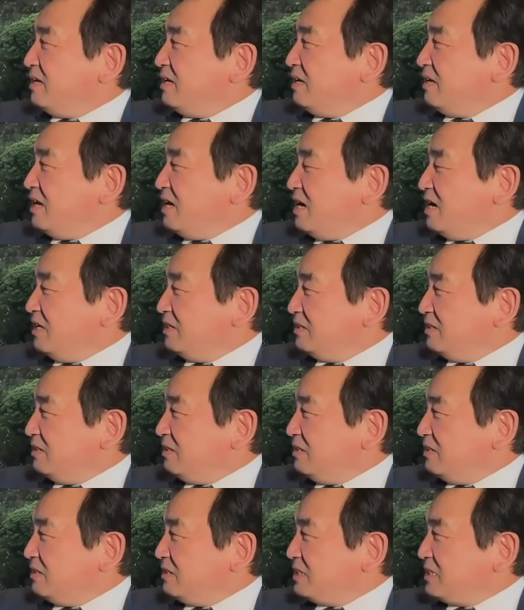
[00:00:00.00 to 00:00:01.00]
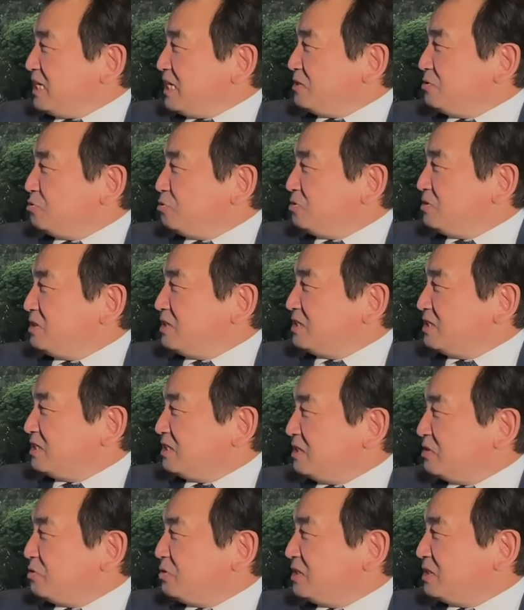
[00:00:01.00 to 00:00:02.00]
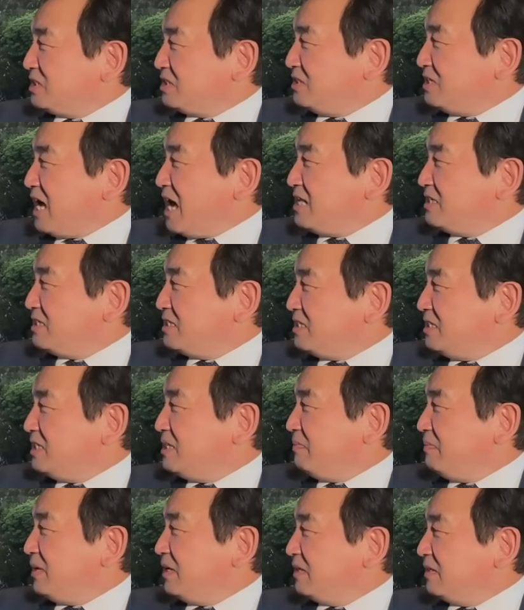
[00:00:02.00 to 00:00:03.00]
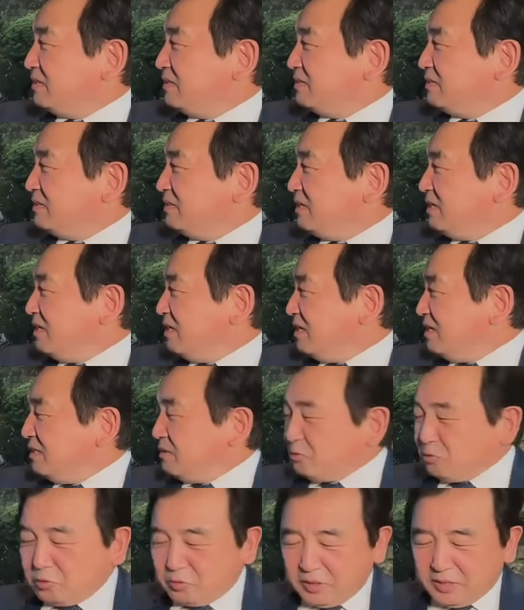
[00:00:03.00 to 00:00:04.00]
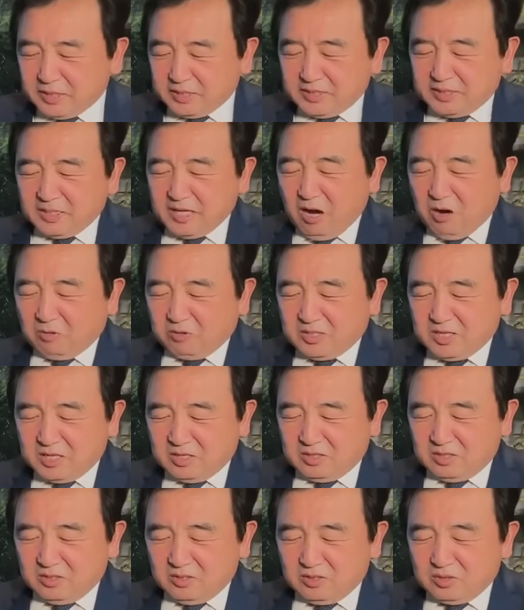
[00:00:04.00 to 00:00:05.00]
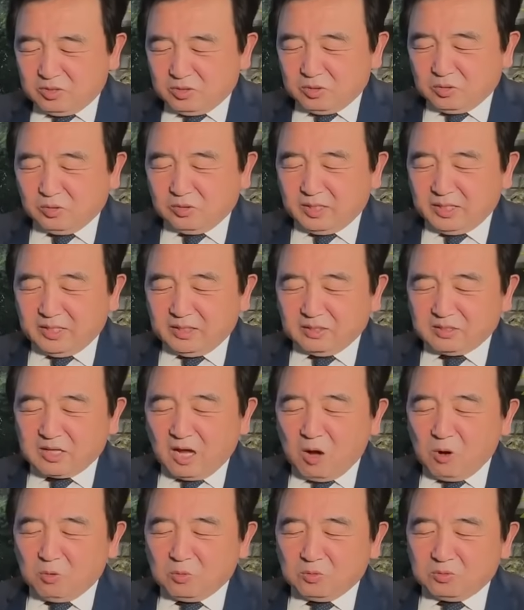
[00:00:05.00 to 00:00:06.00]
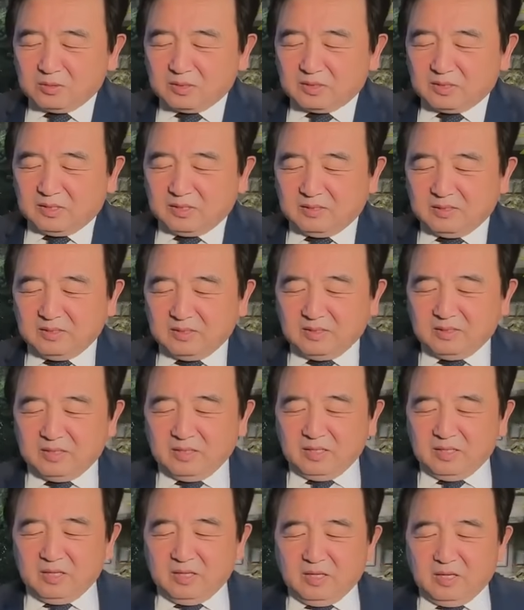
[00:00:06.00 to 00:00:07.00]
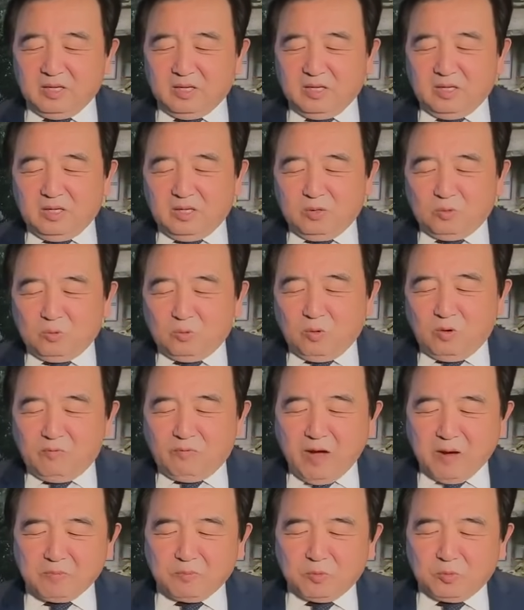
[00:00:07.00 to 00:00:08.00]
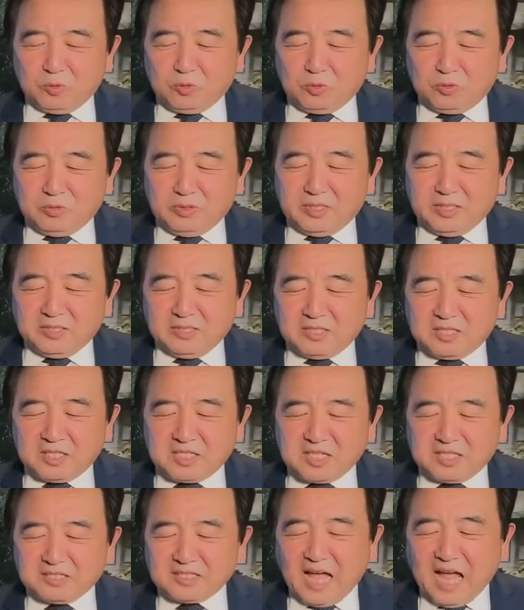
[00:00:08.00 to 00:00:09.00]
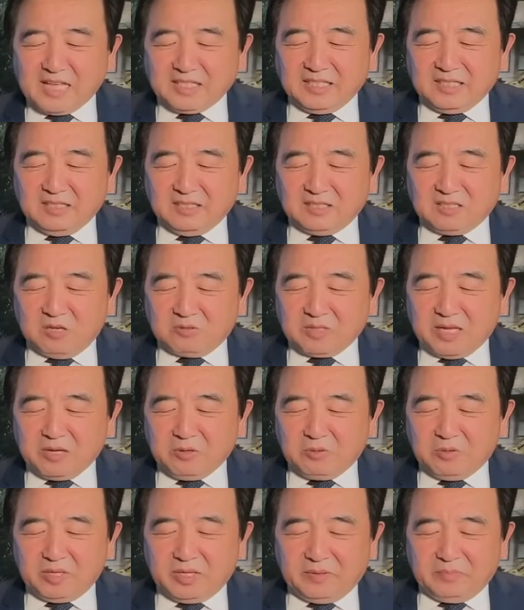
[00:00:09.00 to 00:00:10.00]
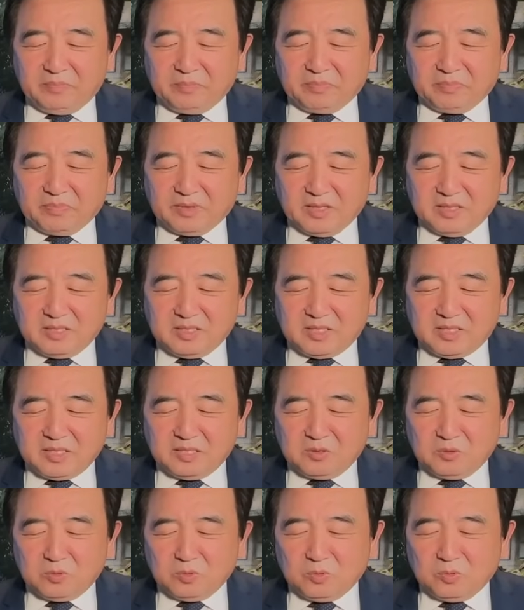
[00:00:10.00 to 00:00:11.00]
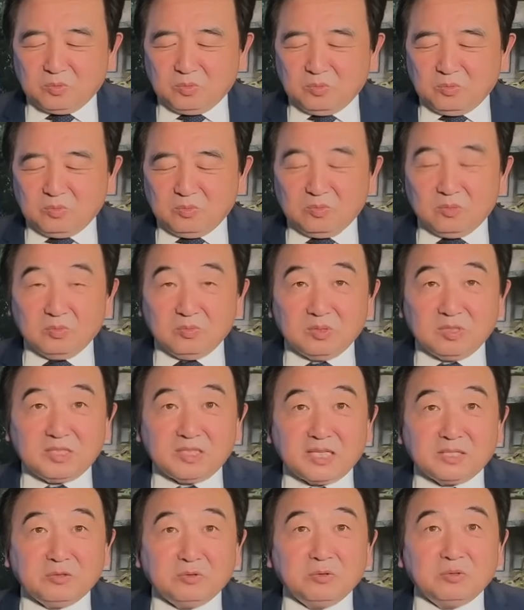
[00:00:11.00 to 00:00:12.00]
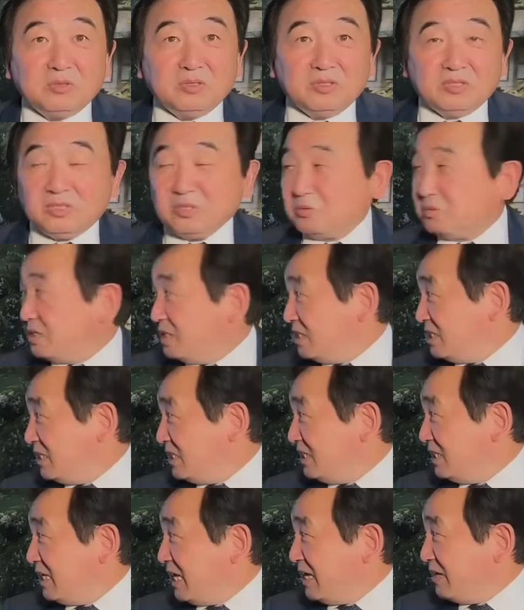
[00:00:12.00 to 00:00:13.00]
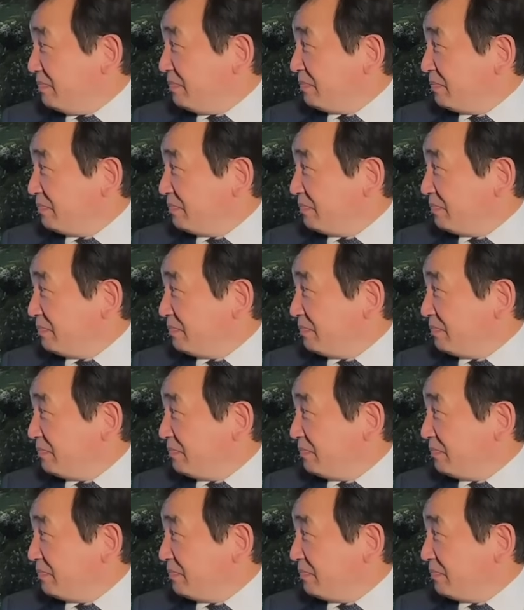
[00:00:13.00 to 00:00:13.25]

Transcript: 呃，建军科学指南，习近平最角上出了一个套红字。国防部举行盛大招待会，庆祝建军九十七年。